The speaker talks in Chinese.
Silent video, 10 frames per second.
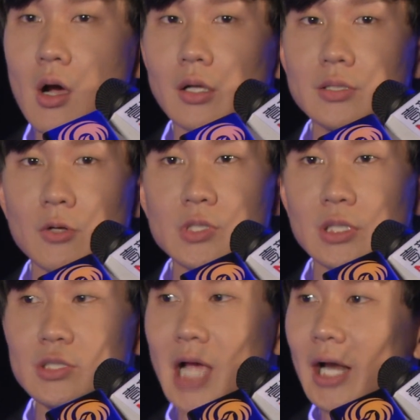呃造
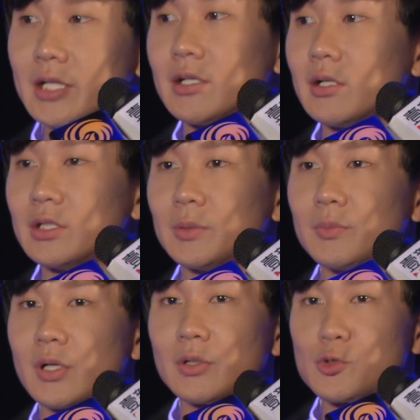成家里可
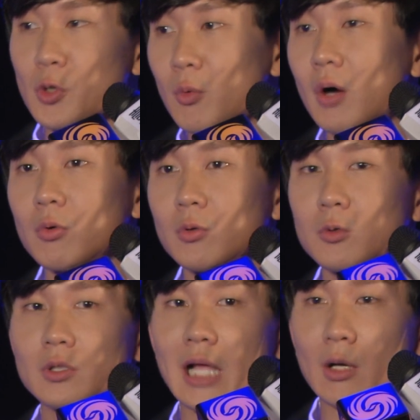能更绝望或
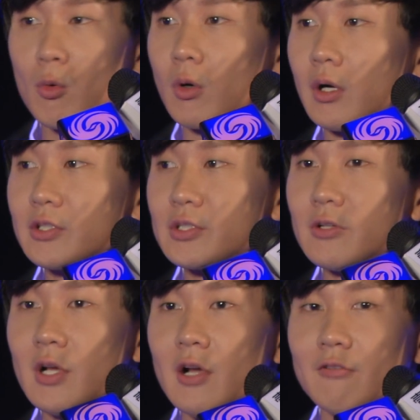或难过，而
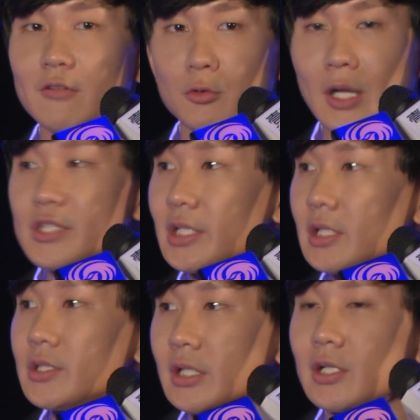是团结
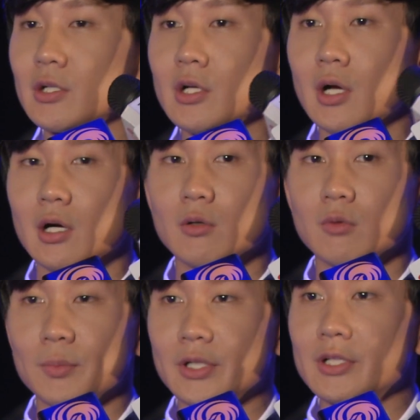了整个呃
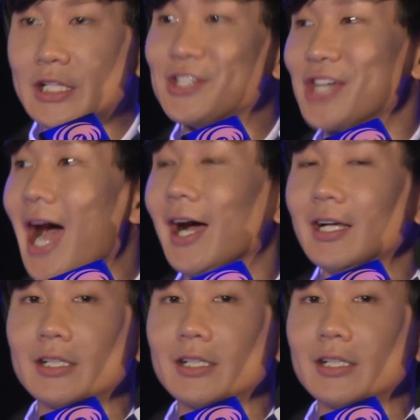我们的邻家，